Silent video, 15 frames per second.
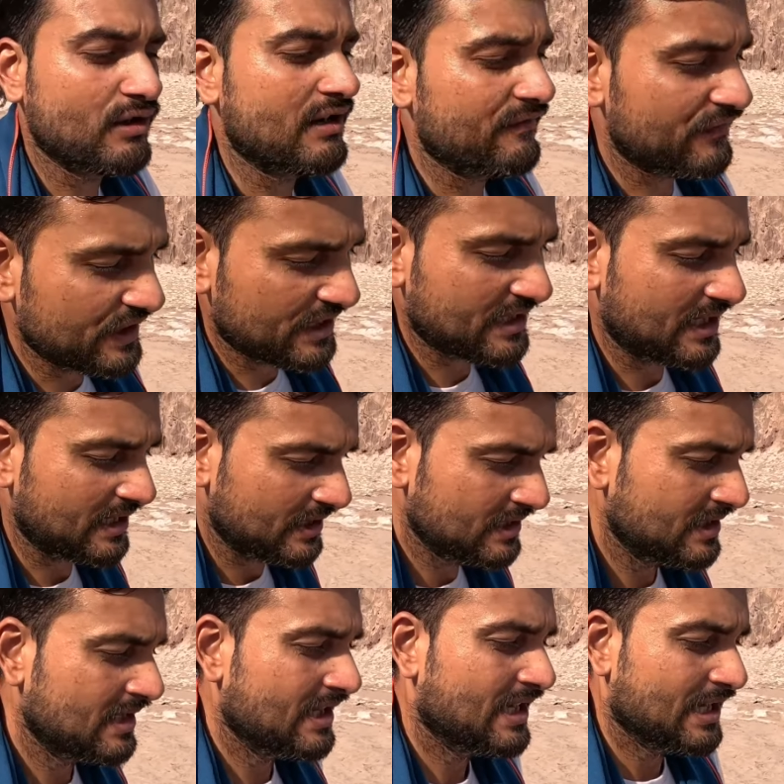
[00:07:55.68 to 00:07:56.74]
और अफ्रीका
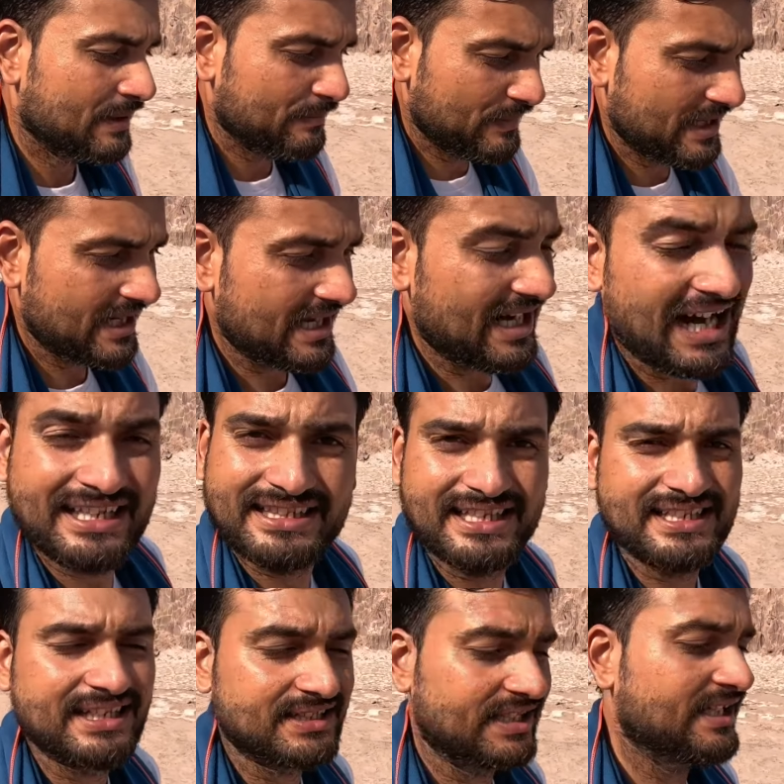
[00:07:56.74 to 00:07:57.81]
में
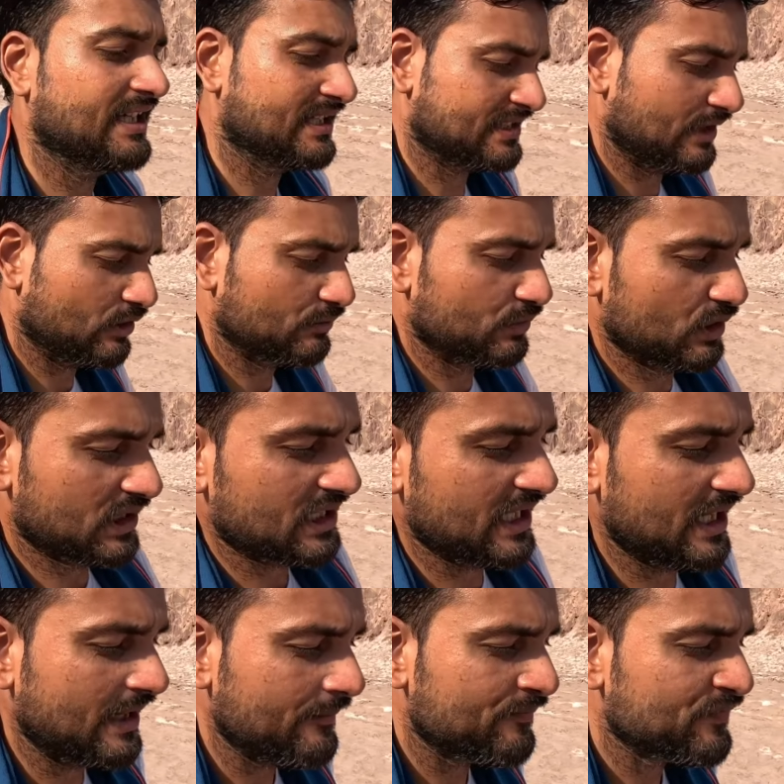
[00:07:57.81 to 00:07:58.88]
आते जाते हैं ऐसा लोग
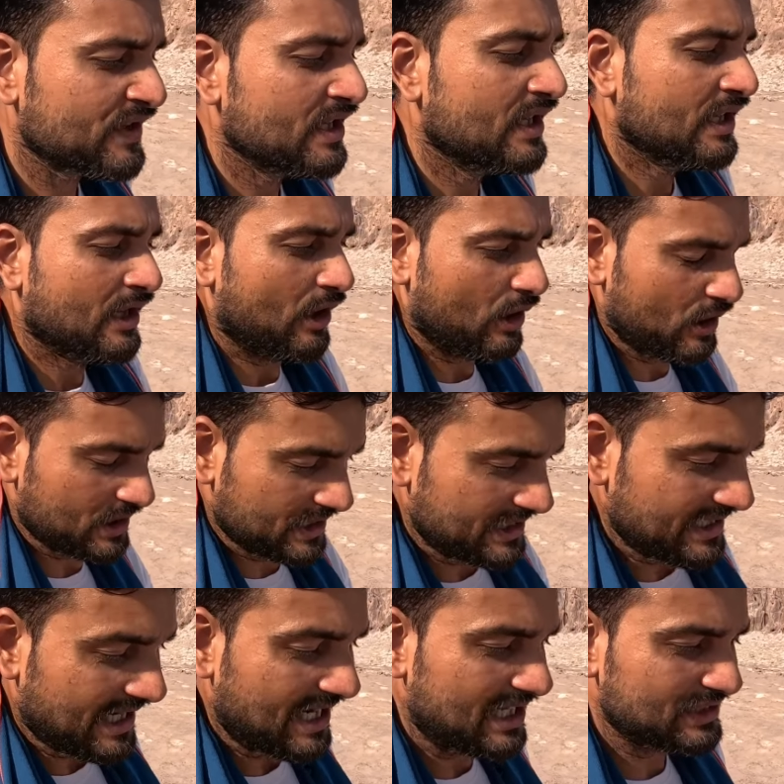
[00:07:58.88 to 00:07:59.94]
बोलते हैं और
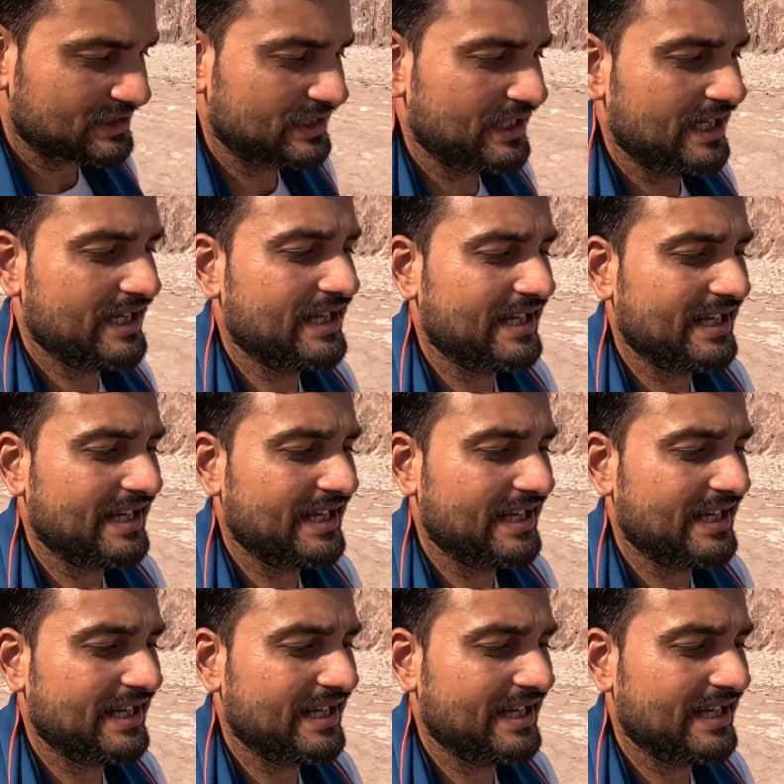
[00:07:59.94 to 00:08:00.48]
यहाँ से